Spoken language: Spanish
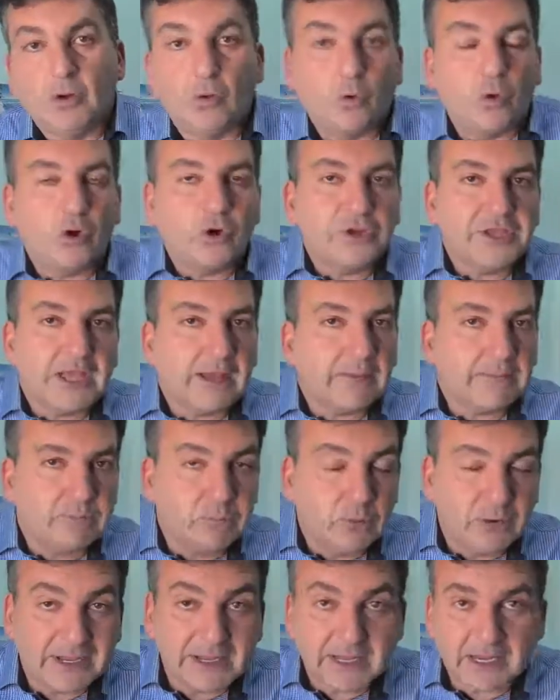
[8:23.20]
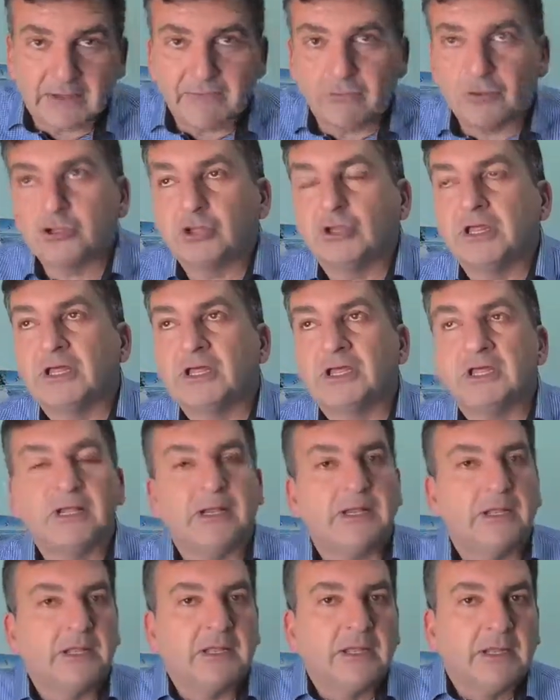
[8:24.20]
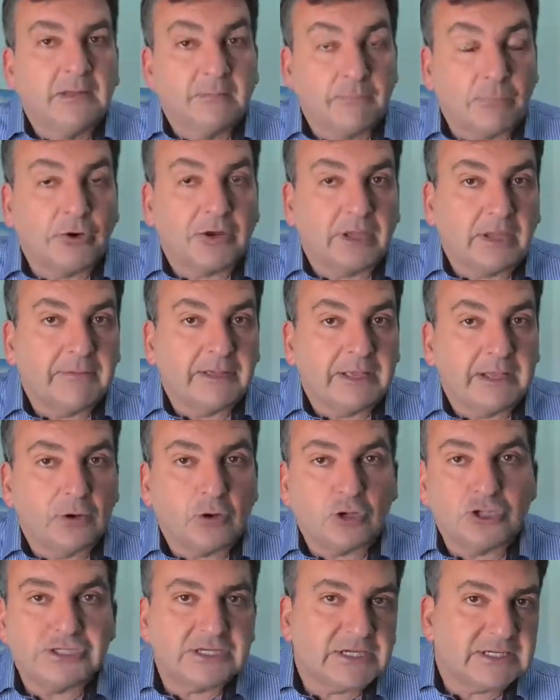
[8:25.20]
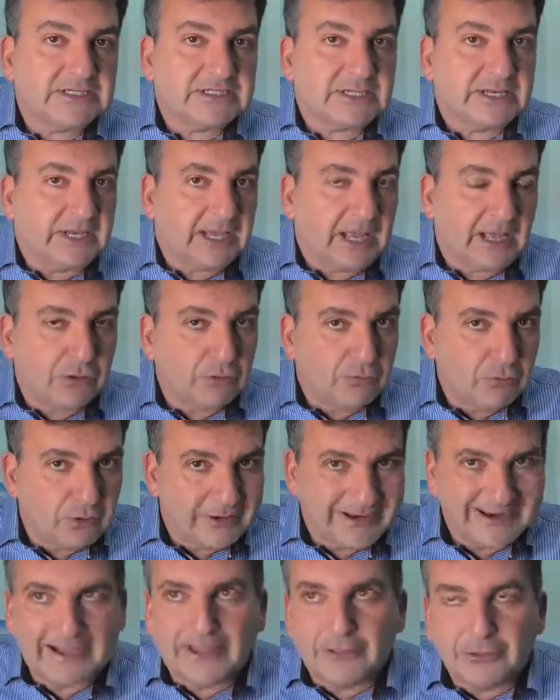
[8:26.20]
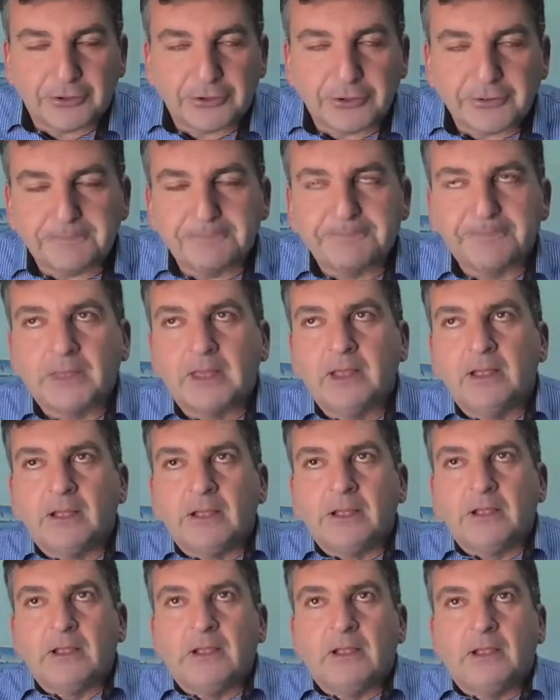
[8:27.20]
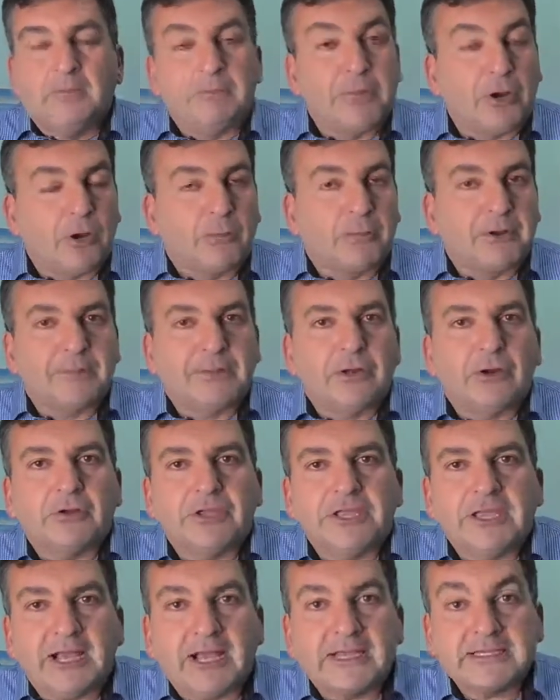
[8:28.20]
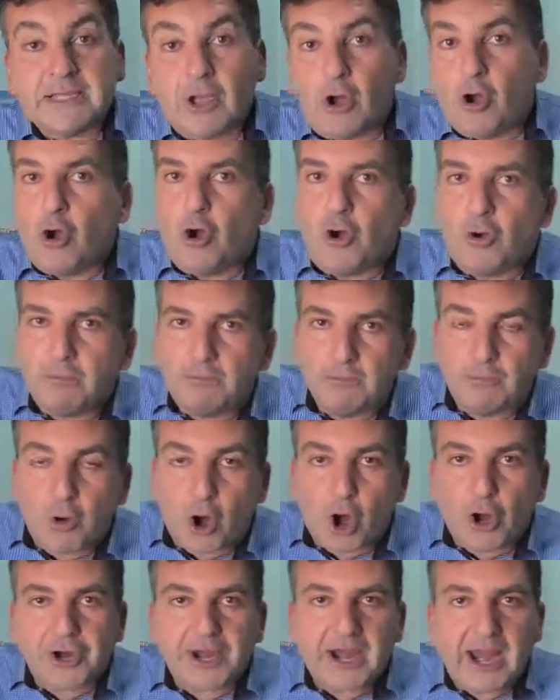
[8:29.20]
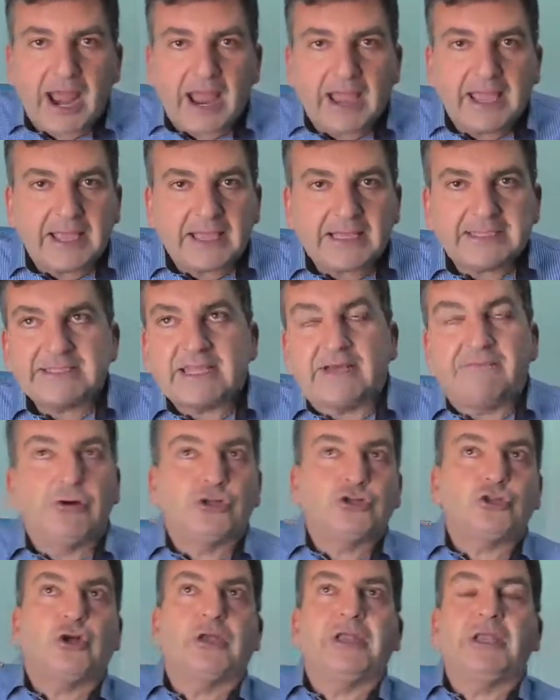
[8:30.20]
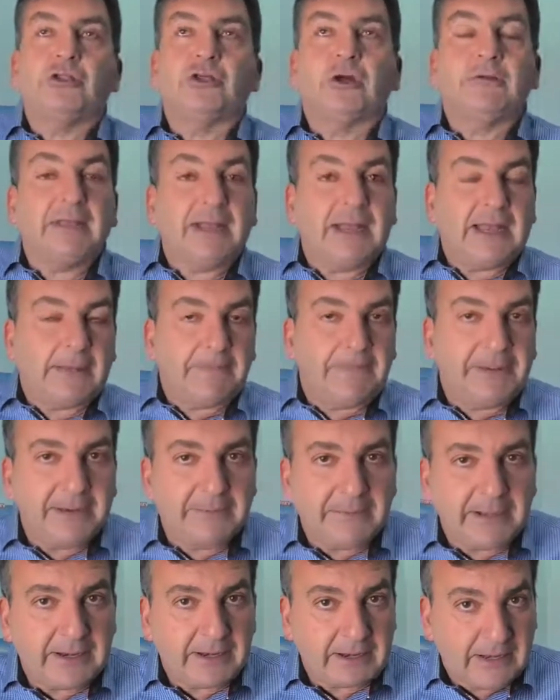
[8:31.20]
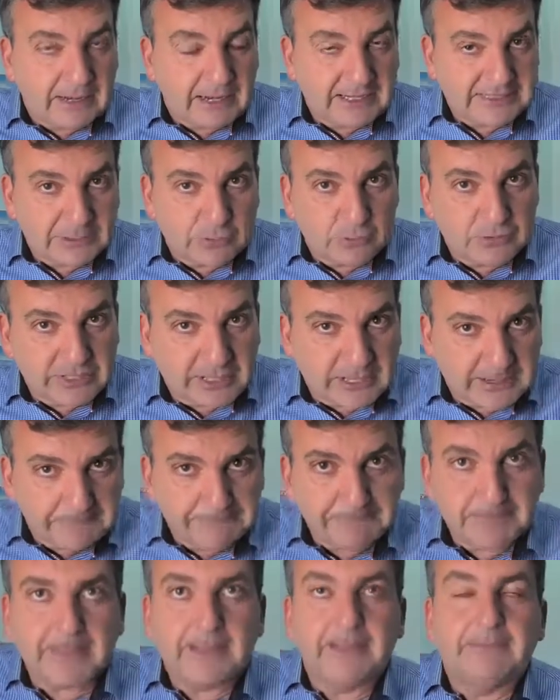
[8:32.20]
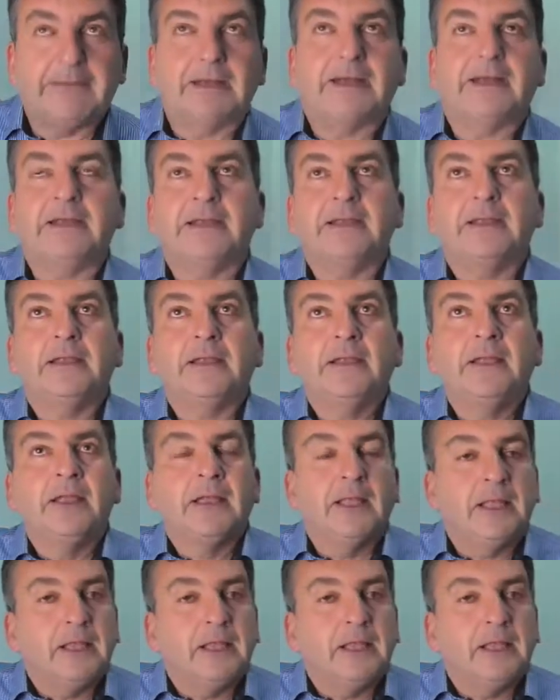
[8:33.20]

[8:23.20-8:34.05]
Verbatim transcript: Luego ya publiqué la foto del... porque vi el coche estrellado, volcado, ¿no? Pero lo primero, llegas, borra esta foto. Y todavía en la, primera, en la segunda imagen,